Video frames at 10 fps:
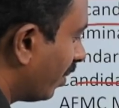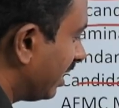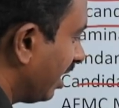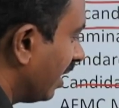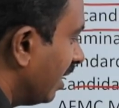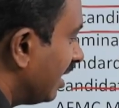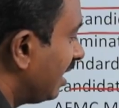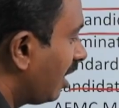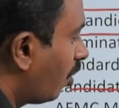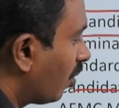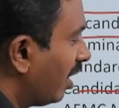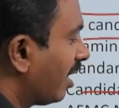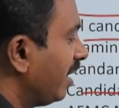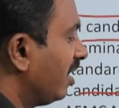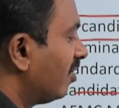மாதிரி இதில் உங்களுக்கு
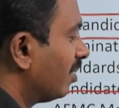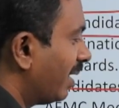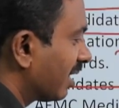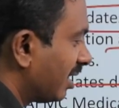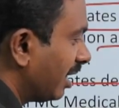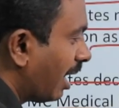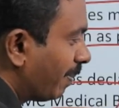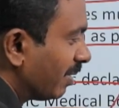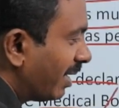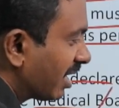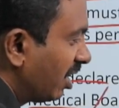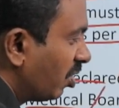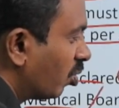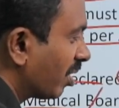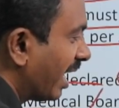இருபது மார்க்கு நாற்பது மார்க்குன்னு
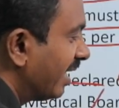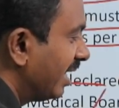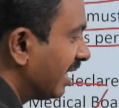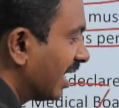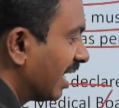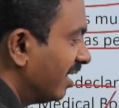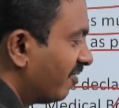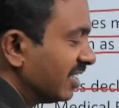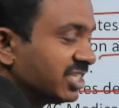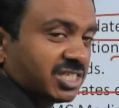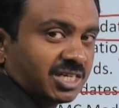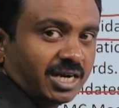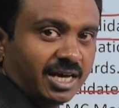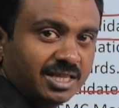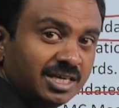ஒரு கேண்டிடேட் இடையில டிஃப்ரென்ஷியேஷன்
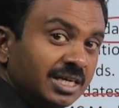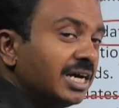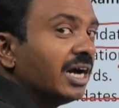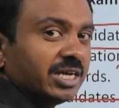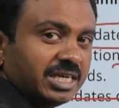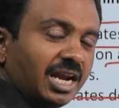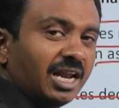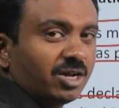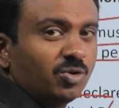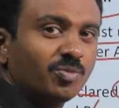கிடையாது எல்லாரும்